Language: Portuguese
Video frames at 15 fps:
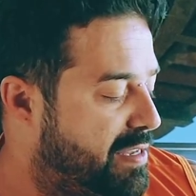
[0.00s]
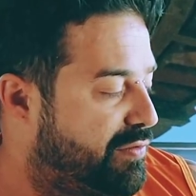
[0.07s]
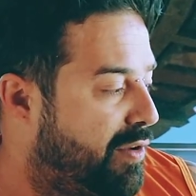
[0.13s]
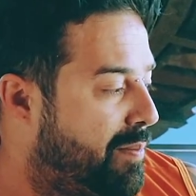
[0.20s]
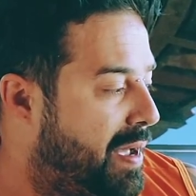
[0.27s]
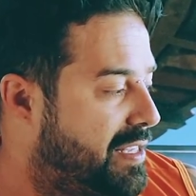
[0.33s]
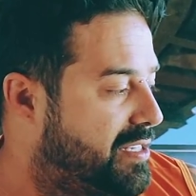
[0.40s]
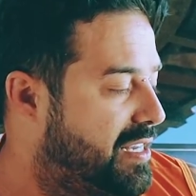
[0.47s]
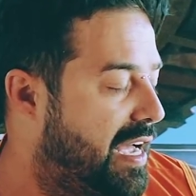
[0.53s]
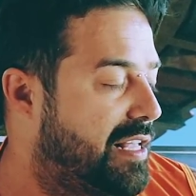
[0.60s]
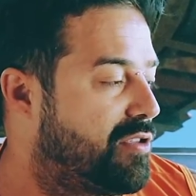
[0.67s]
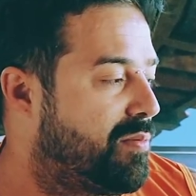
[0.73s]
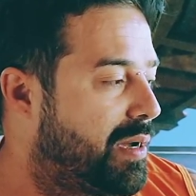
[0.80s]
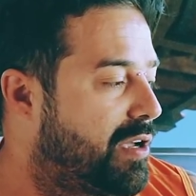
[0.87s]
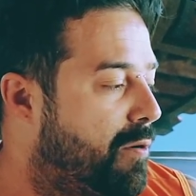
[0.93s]
mas foi
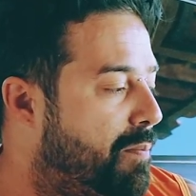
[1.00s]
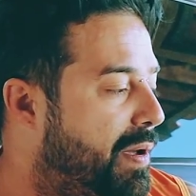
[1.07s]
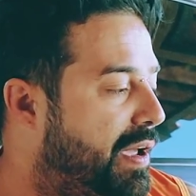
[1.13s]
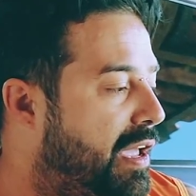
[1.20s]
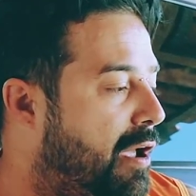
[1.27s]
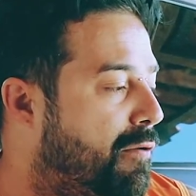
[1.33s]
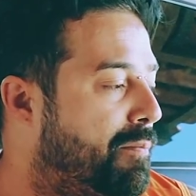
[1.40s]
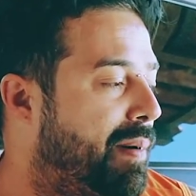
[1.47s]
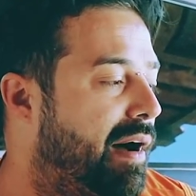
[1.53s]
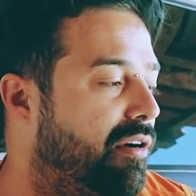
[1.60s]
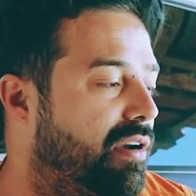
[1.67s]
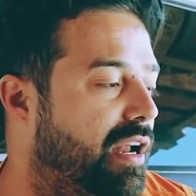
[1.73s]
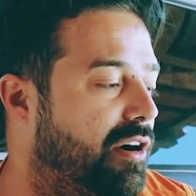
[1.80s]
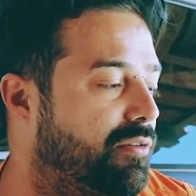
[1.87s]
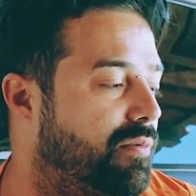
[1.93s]
baseado numa que eu peguei com o
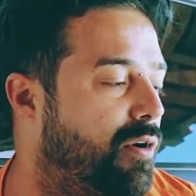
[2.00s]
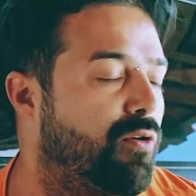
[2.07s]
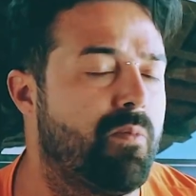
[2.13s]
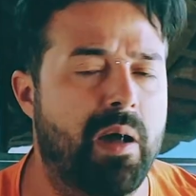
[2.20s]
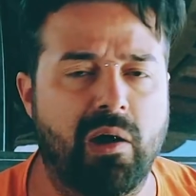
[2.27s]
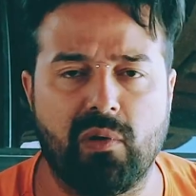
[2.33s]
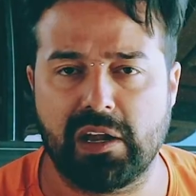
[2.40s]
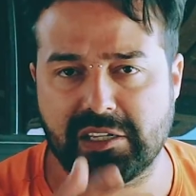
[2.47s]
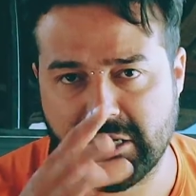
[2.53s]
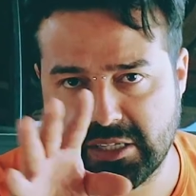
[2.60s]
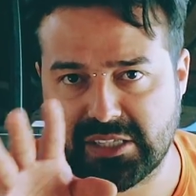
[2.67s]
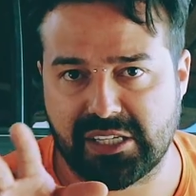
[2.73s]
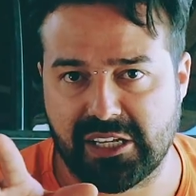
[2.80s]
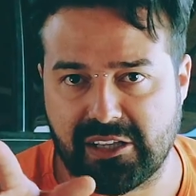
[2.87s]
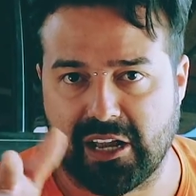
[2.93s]
Paulão, alguma coisa
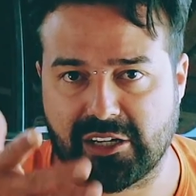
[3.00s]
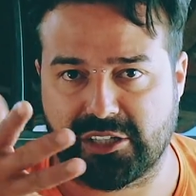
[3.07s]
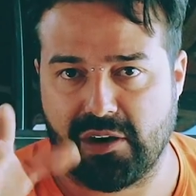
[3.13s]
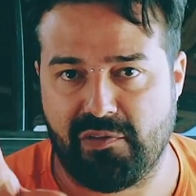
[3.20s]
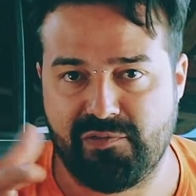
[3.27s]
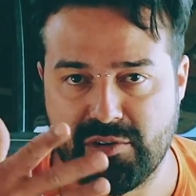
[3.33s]
assim, tá chefe?